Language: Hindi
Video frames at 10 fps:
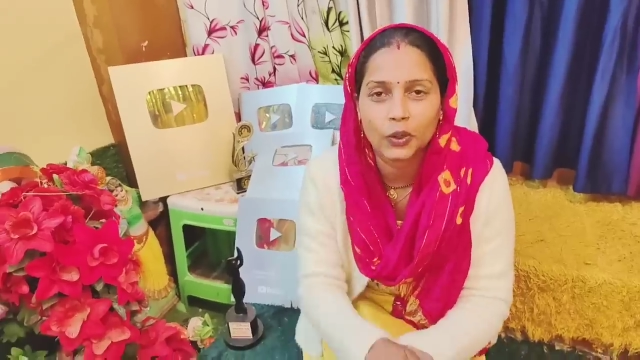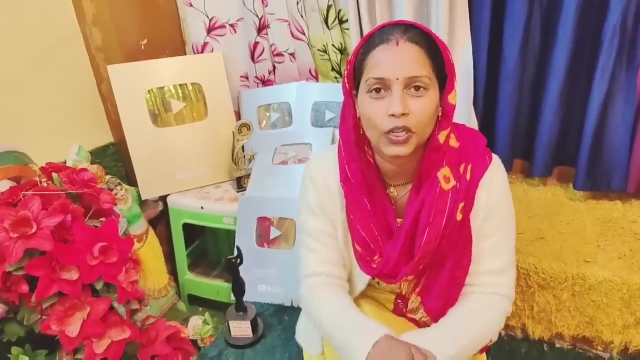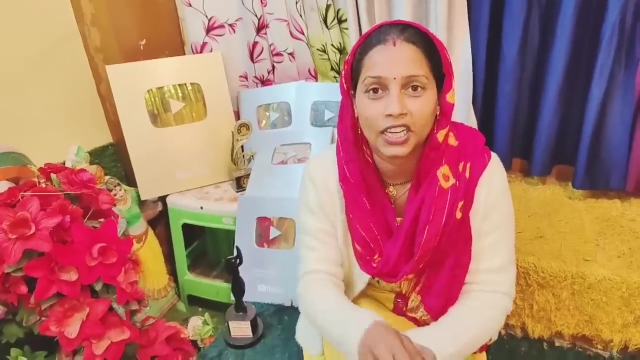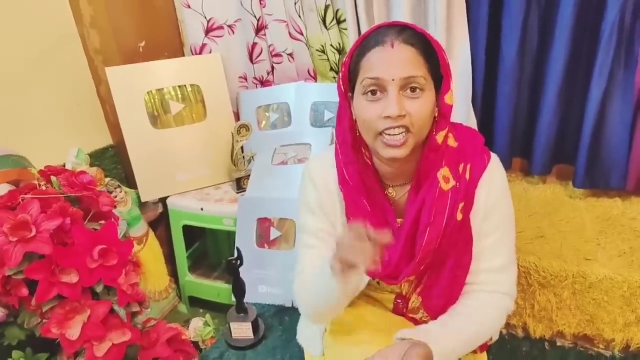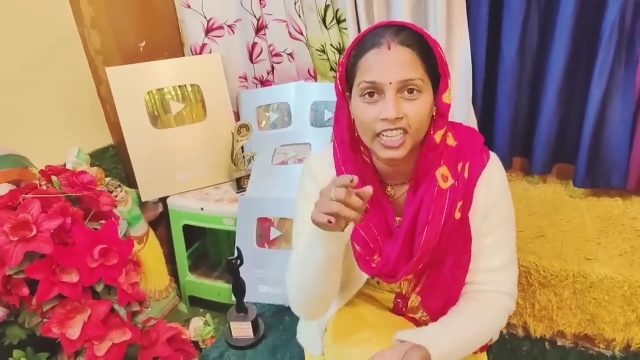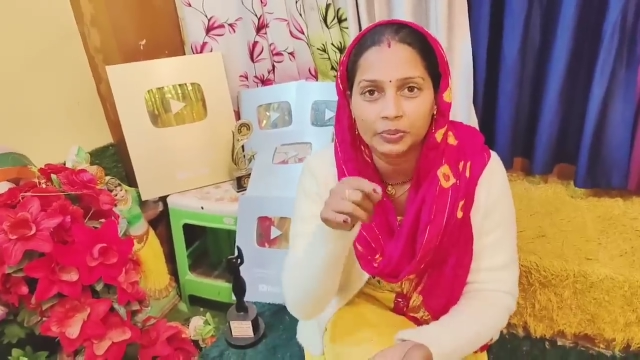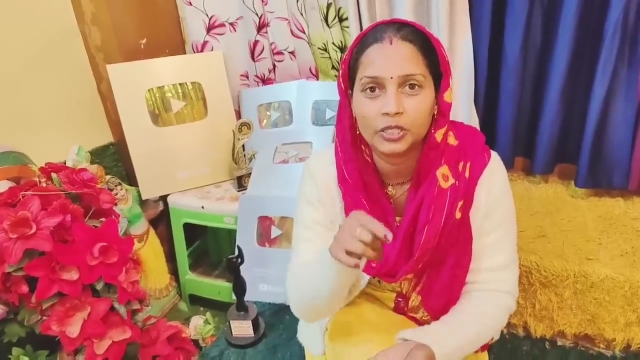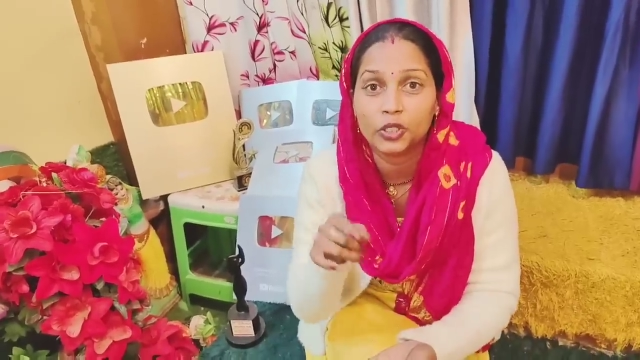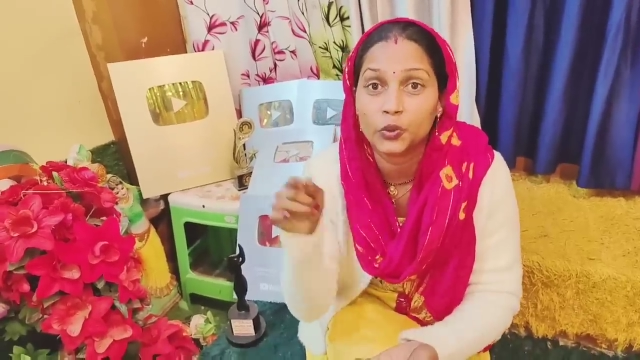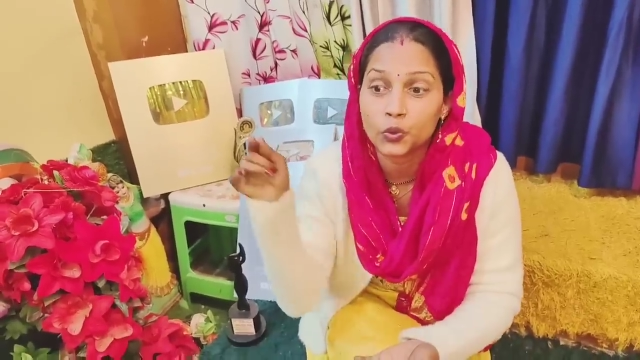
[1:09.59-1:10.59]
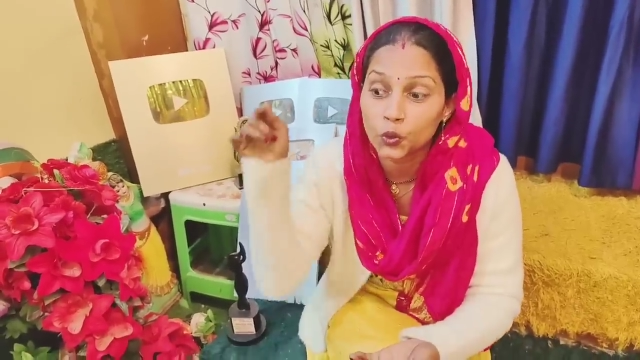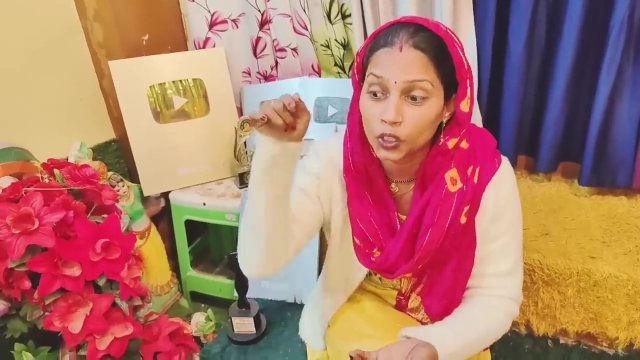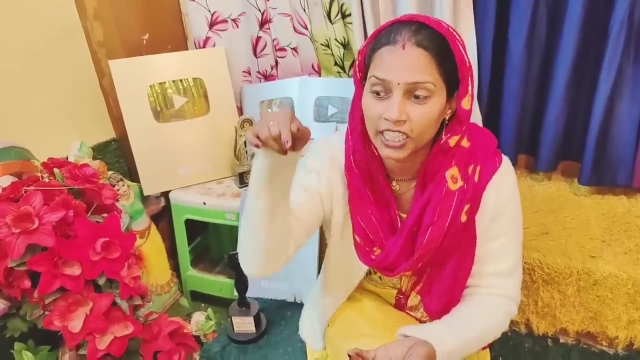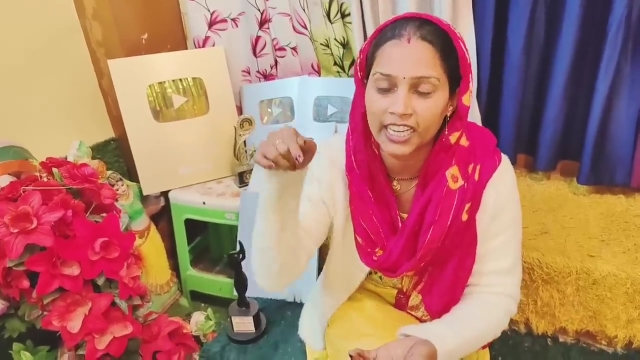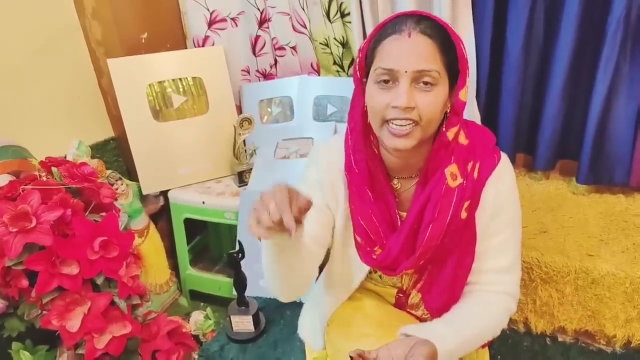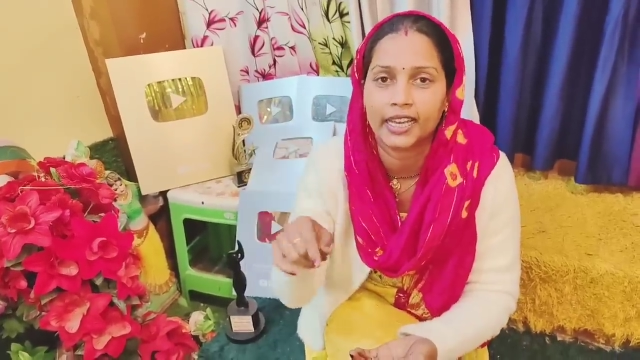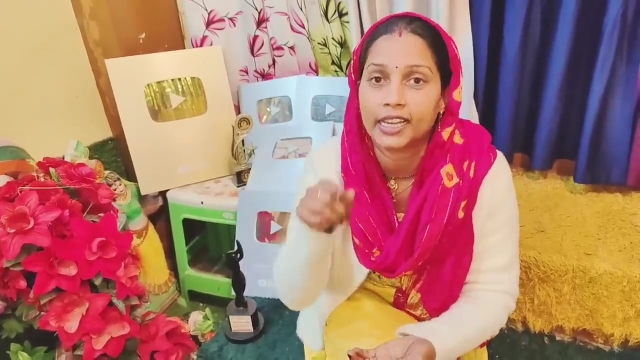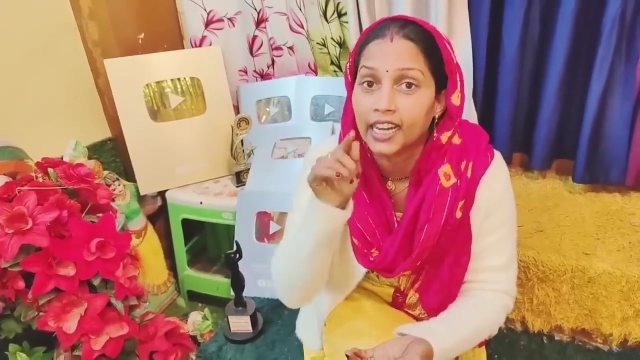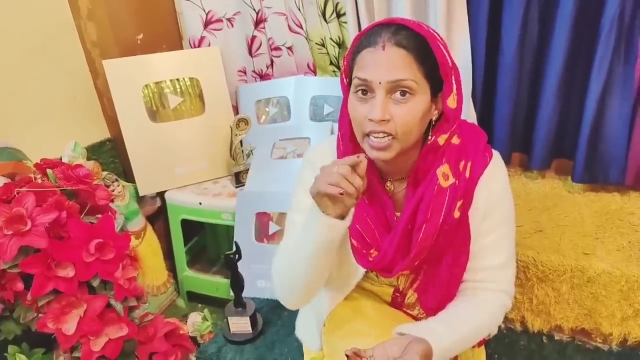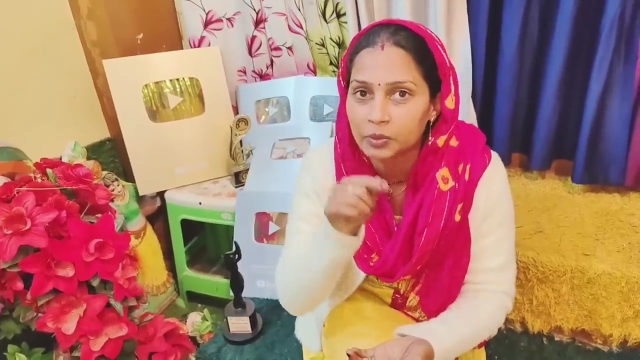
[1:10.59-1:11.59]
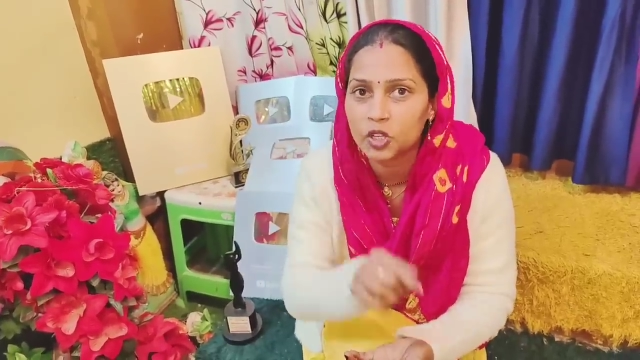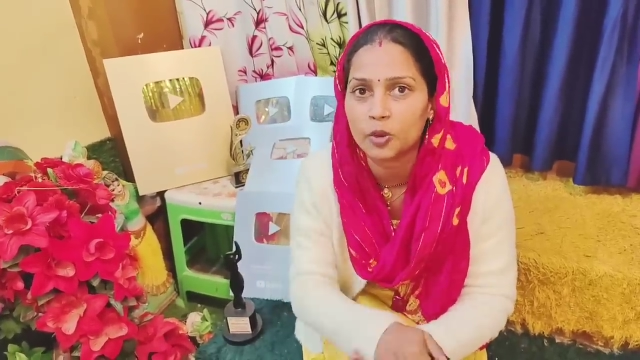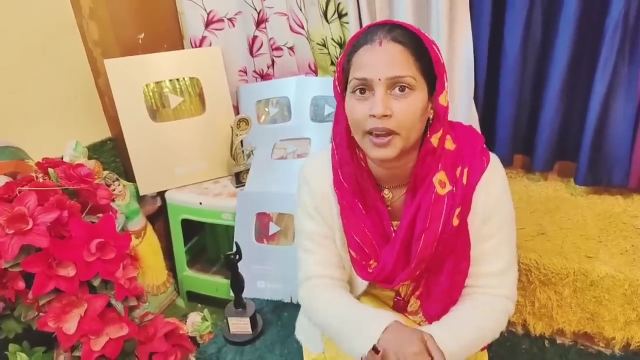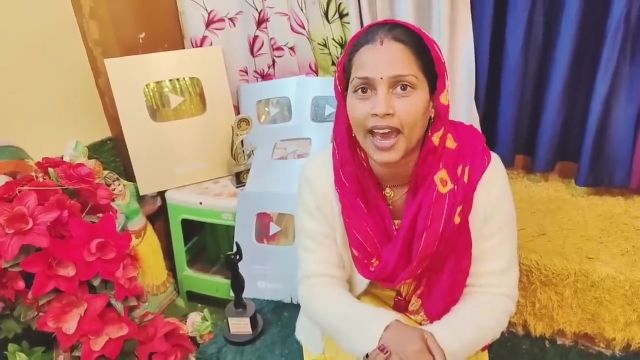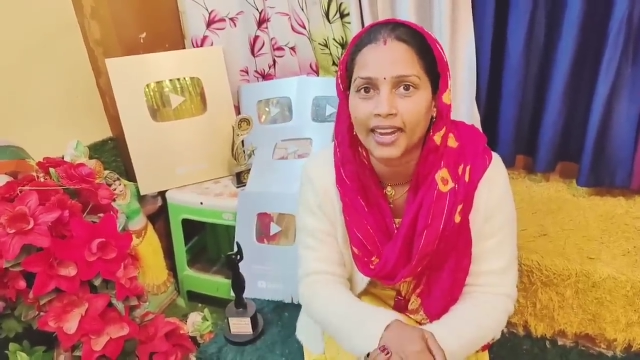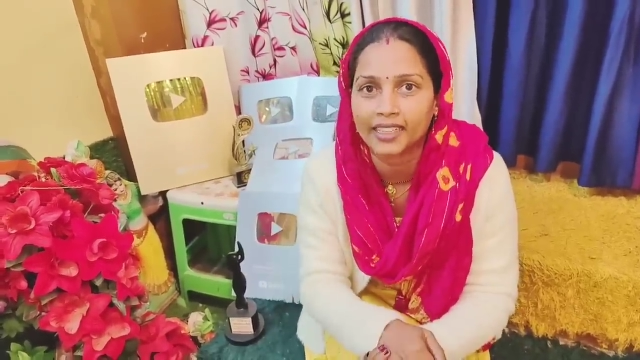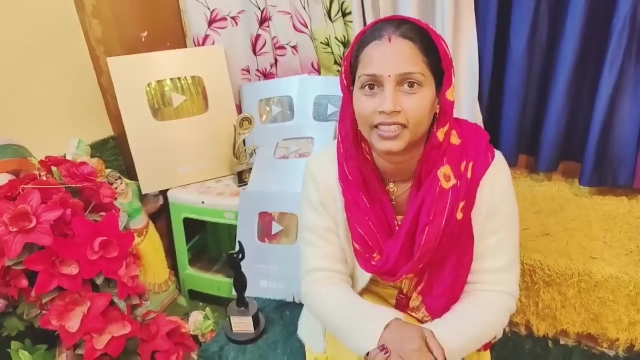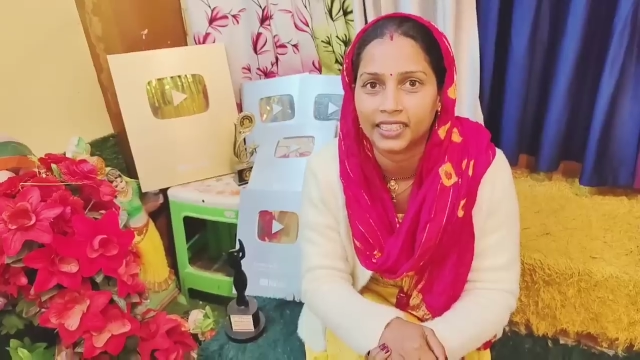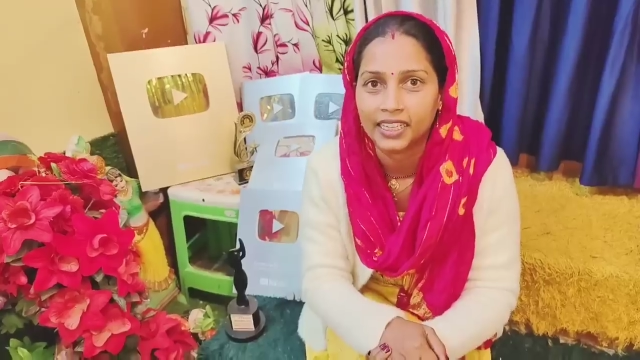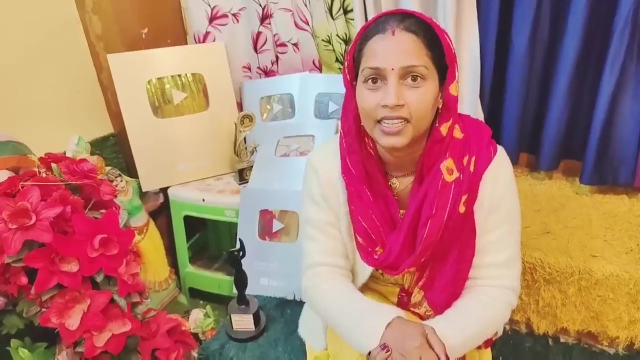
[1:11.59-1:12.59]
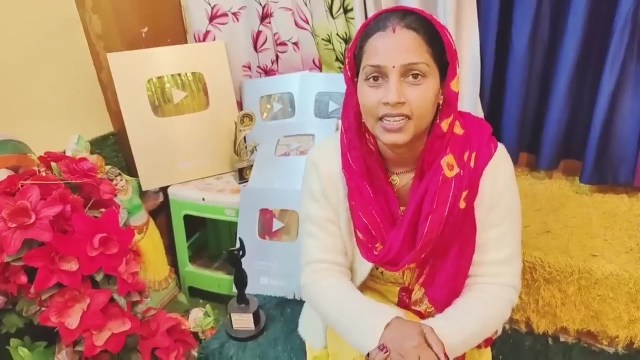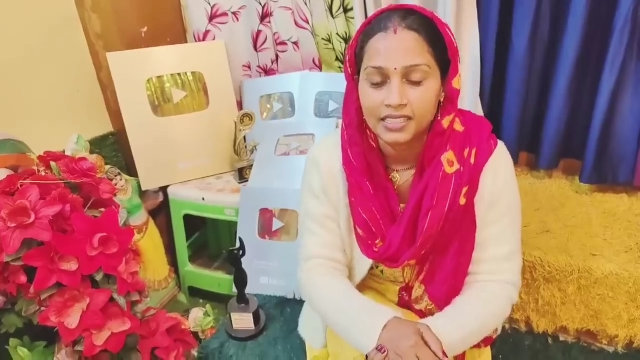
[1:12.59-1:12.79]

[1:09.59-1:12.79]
लोग गलत वीडियो उनको देख के गलत वीडियो बना रहे थे